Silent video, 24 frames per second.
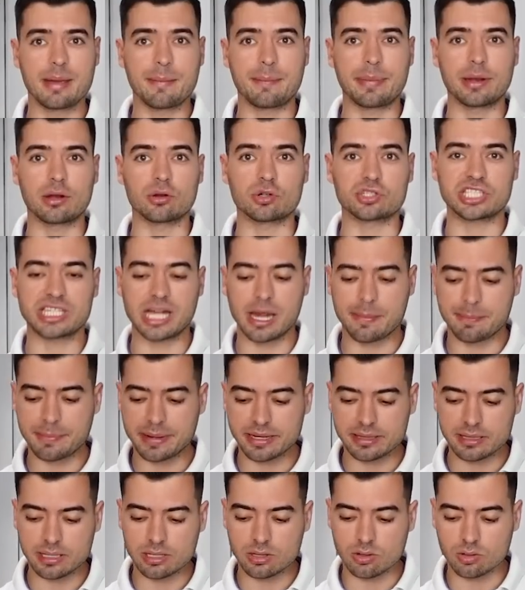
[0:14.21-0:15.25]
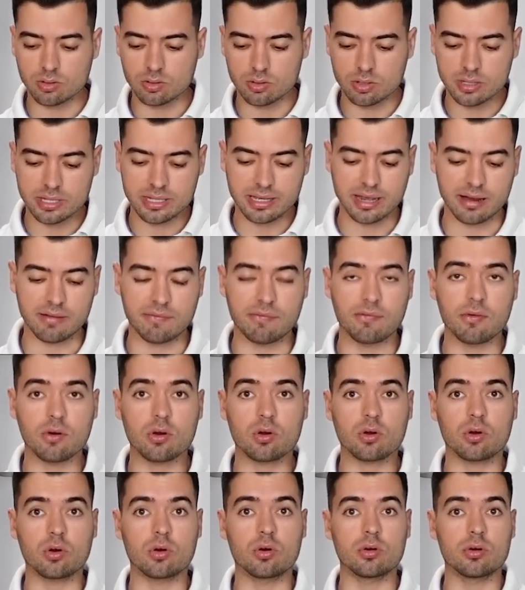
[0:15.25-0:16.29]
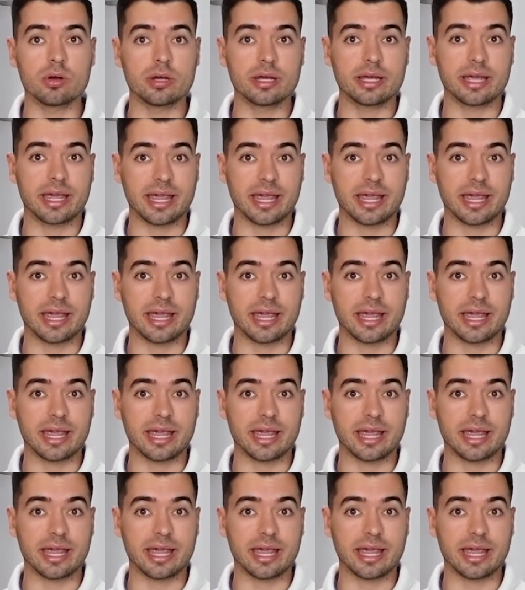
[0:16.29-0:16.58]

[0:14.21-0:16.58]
pero se ha perdido el foco